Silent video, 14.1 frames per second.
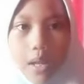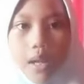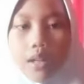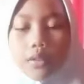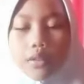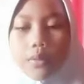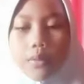
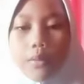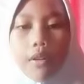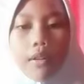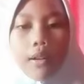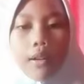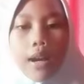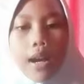
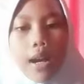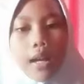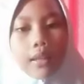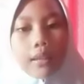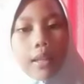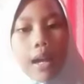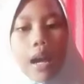Semoga
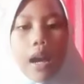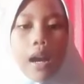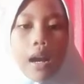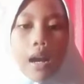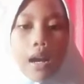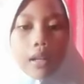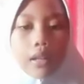
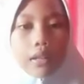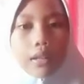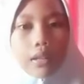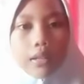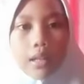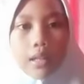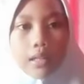takkan
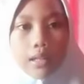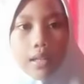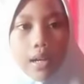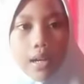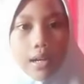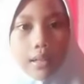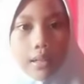terjadi
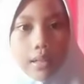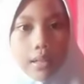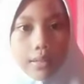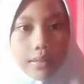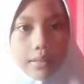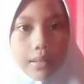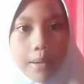hal yang
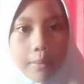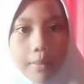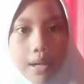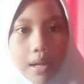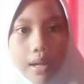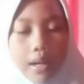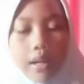
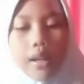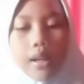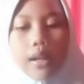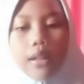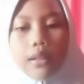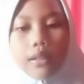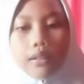sama.
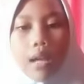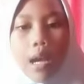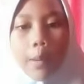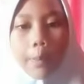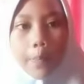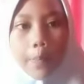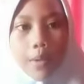
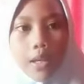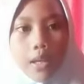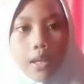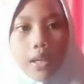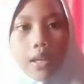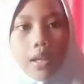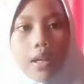
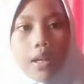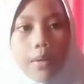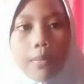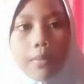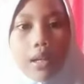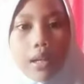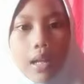Tetapi
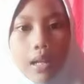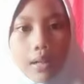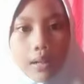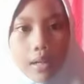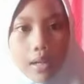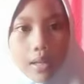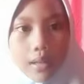
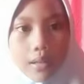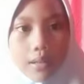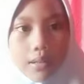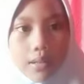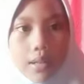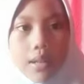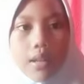benarkah
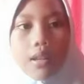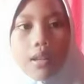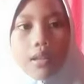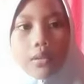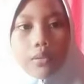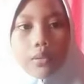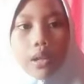negeri ini
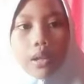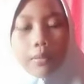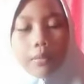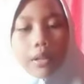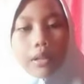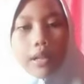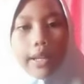sudah
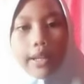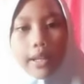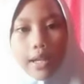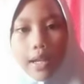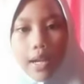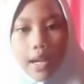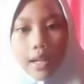
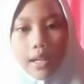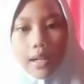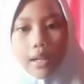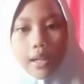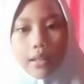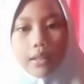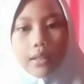merdeka?
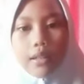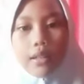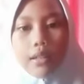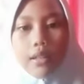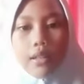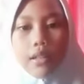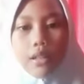Negeri
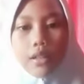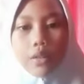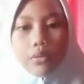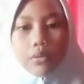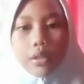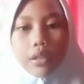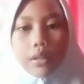ini
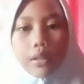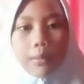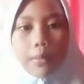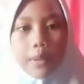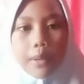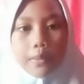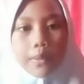sudah
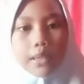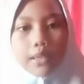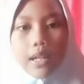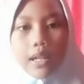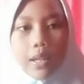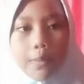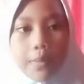terbebas
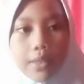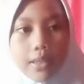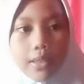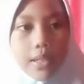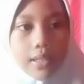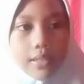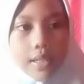dari
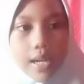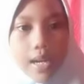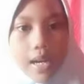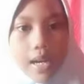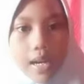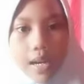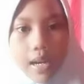
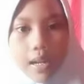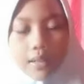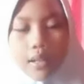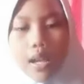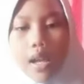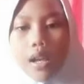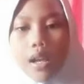penjajahan.
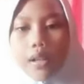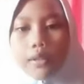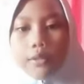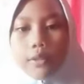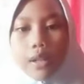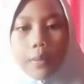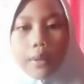
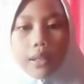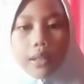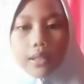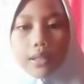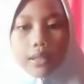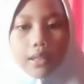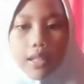Sudah
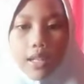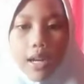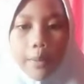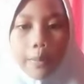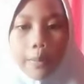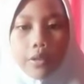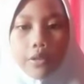
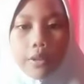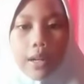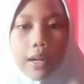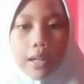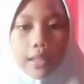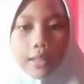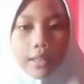berhentikah
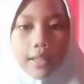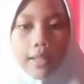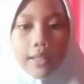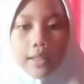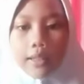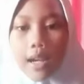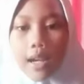perjuangan
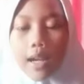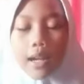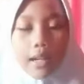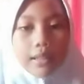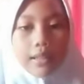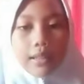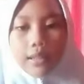kita?
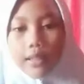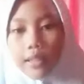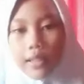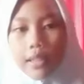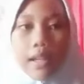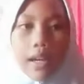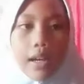
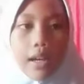Tidak.